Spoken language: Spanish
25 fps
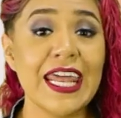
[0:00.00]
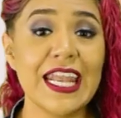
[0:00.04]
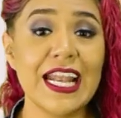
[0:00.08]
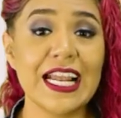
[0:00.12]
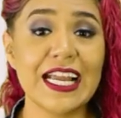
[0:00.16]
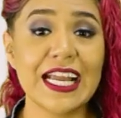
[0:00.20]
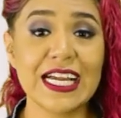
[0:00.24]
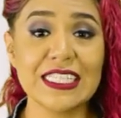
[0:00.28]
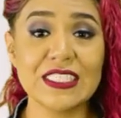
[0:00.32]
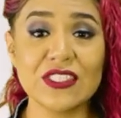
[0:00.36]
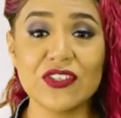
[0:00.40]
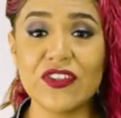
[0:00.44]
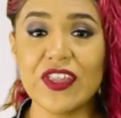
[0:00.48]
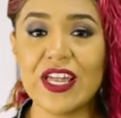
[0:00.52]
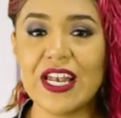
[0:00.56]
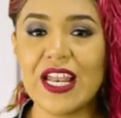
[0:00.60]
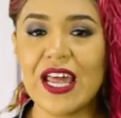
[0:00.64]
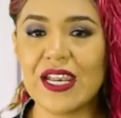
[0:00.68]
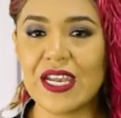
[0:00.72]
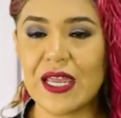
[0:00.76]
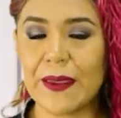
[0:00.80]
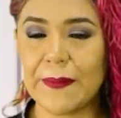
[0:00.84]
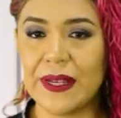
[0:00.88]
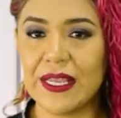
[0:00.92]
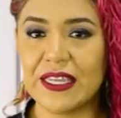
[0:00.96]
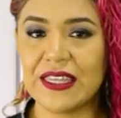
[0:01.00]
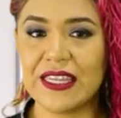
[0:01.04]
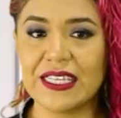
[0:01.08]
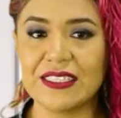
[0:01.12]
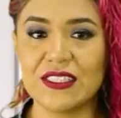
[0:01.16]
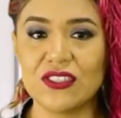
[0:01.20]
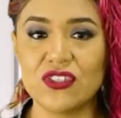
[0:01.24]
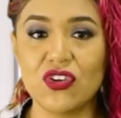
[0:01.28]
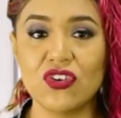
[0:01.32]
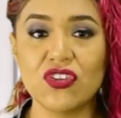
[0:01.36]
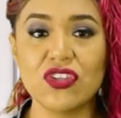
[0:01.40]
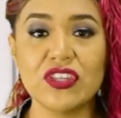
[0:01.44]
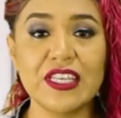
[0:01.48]
En el caso de la
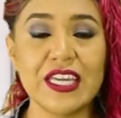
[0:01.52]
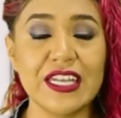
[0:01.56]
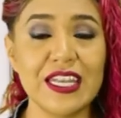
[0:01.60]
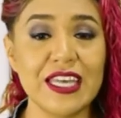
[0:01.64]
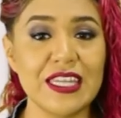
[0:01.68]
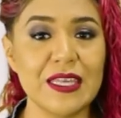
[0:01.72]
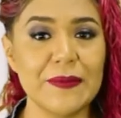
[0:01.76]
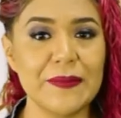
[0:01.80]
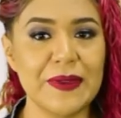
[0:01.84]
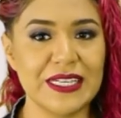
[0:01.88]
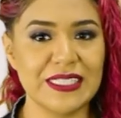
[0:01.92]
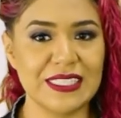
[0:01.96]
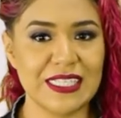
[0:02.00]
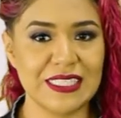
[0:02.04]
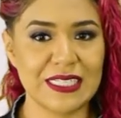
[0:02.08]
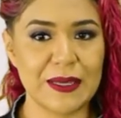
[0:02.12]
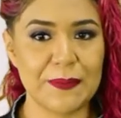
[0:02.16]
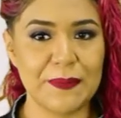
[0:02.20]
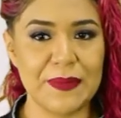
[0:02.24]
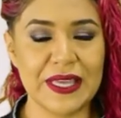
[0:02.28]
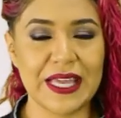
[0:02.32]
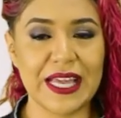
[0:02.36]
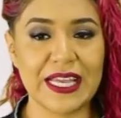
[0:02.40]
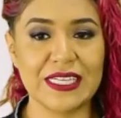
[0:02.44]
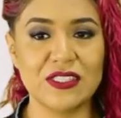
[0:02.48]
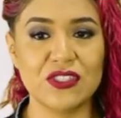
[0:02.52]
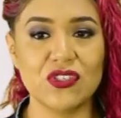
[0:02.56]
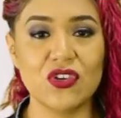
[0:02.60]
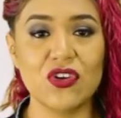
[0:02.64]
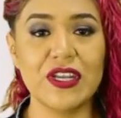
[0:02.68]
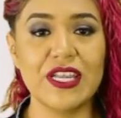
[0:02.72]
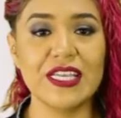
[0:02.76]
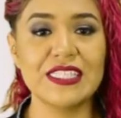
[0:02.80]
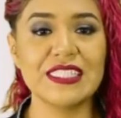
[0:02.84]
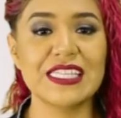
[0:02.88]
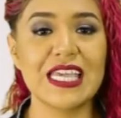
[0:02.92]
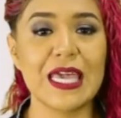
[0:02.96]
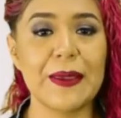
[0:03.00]
rehabilitación tiene diversas
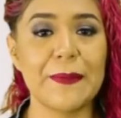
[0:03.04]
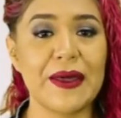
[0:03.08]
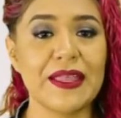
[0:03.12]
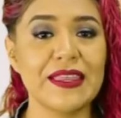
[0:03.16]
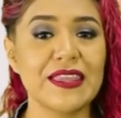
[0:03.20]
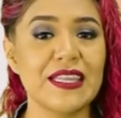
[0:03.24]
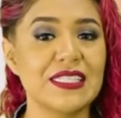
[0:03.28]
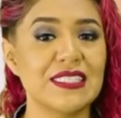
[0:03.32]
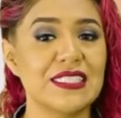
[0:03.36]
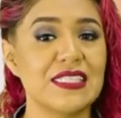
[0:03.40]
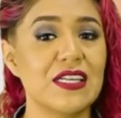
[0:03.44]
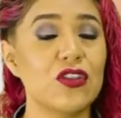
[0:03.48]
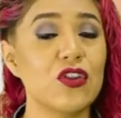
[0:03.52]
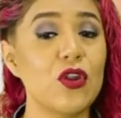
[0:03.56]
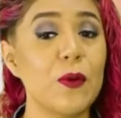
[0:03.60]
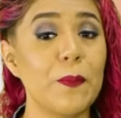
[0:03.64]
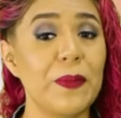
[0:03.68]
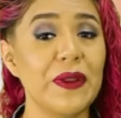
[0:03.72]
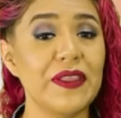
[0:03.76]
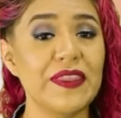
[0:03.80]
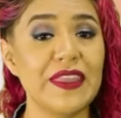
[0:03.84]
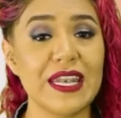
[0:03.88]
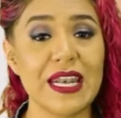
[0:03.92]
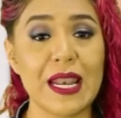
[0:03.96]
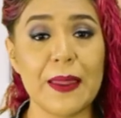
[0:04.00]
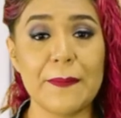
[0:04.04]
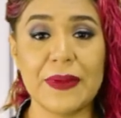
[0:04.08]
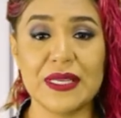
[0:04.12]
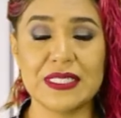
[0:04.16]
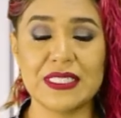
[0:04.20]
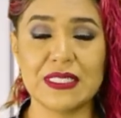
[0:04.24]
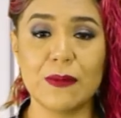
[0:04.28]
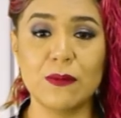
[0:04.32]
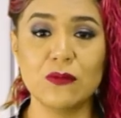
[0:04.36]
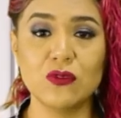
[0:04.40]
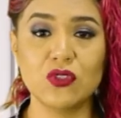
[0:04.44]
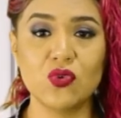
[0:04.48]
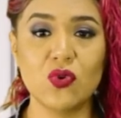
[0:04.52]
aplicaciones que van desde no perder la
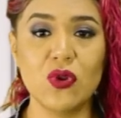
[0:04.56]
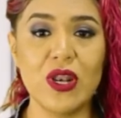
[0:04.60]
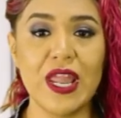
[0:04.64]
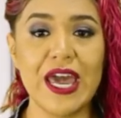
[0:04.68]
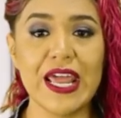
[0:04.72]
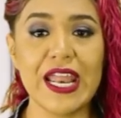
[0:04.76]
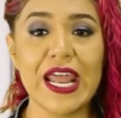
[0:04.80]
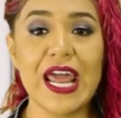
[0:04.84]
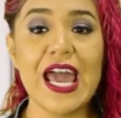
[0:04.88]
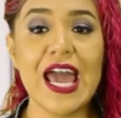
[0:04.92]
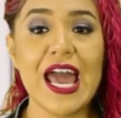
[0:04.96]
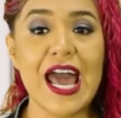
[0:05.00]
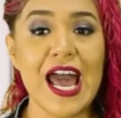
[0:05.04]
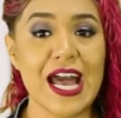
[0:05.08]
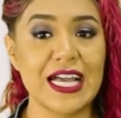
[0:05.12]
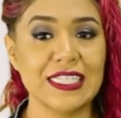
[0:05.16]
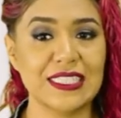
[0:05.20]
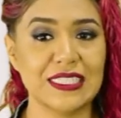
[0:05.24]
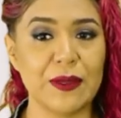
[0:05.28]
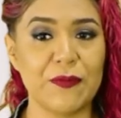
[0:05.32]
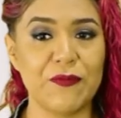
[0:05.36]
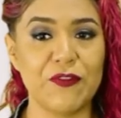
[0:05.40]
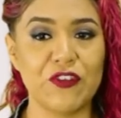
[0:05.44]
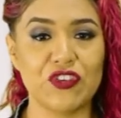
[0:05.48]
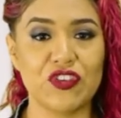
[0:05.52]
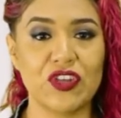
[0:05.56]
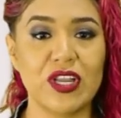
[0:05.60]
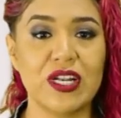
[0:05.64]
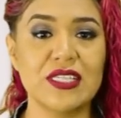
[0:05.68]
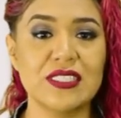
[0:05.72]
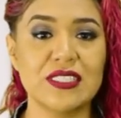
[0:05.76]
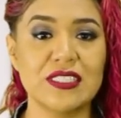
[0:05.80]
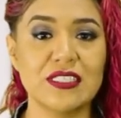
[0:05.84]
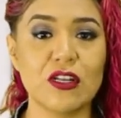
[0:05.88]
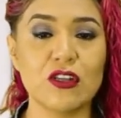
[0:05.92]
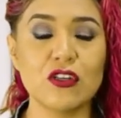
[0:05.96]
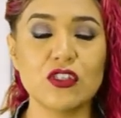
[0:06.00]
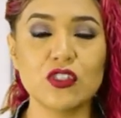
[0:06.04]
masa muscular hasta
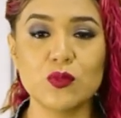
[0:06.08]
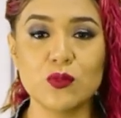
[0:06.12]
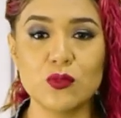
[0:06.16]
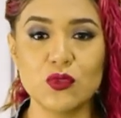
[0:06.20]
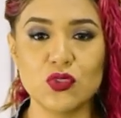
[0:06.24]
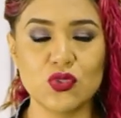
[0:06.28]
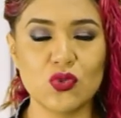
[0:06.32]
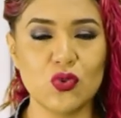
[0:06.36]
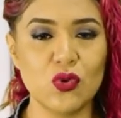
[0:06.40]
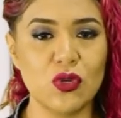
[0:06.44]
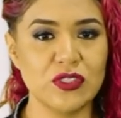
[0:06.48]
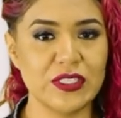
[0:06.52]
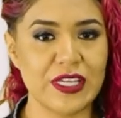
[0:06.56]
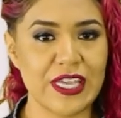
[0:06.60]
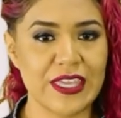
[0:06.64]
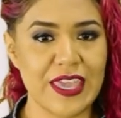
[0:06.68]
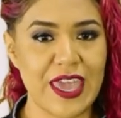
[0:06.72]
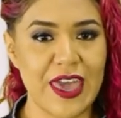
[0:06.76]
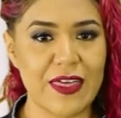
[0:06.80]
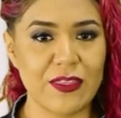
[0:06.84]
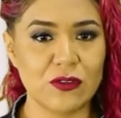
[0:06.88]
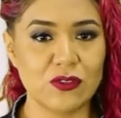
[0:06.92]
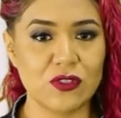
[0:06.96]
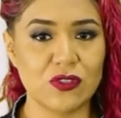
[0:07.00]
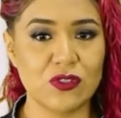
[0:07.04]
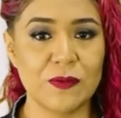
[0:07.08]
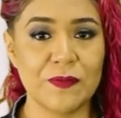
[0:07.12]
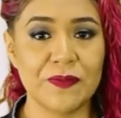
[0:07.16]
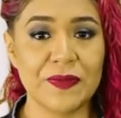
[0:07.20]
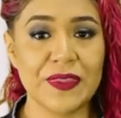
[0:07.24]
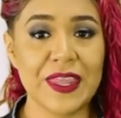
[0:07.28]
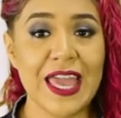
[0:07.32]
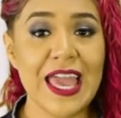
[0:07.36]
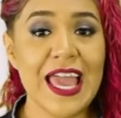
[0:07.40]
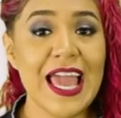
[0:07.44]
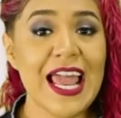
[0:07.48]
fortalecer los músculos dañados.